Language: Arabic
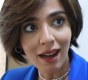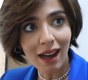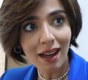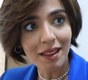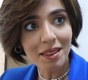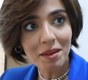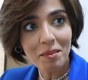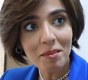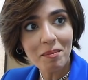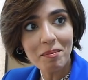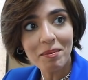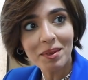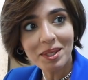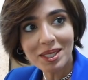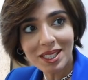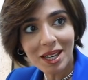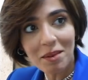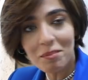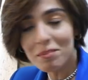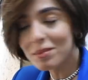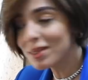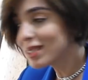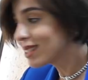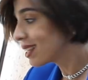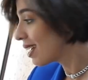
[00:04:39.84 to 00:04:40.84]
هذا متى
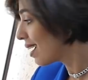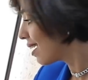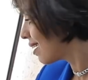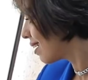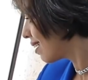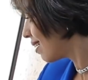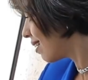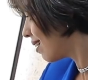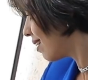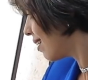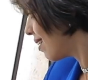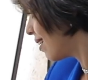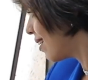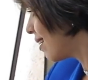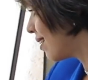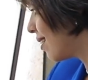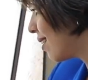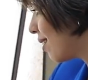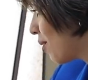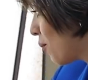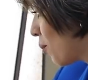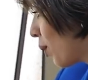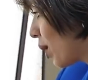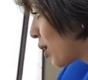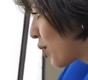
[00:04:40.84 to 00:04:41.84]
متى
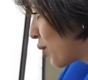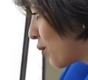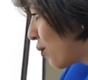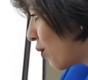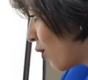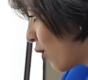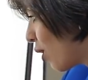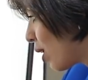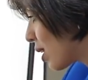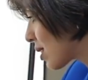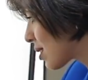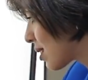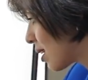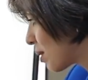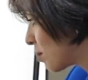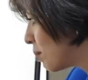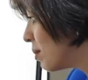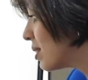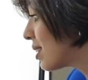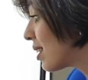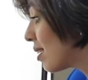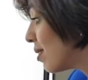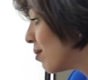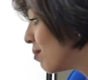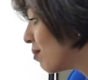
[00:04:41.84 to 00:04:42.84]
وقفوه اصلا
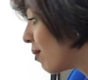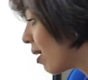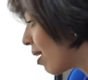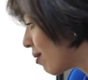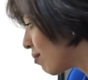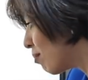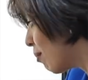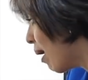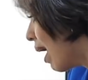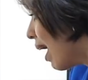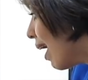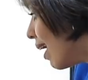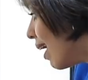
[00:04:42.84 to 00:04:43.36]
متى ما